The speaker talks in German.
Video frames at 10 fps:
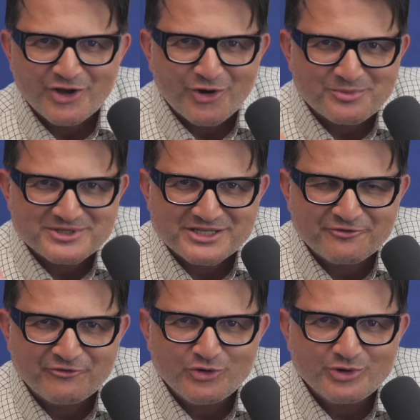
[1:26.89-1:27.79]
um sie
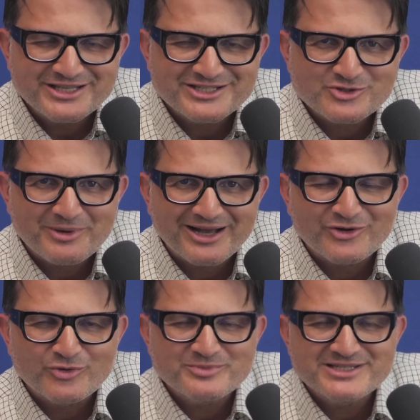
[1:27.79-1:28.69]
gefügig zu machen,
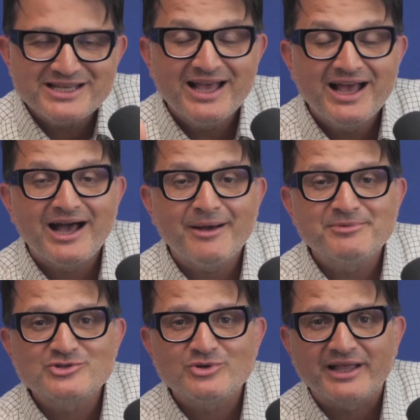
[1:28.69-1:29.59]
um sie
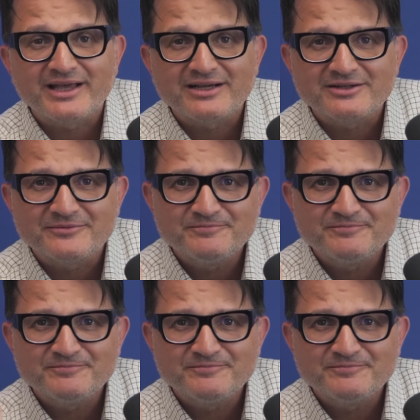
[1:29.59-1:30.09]
abzulenken.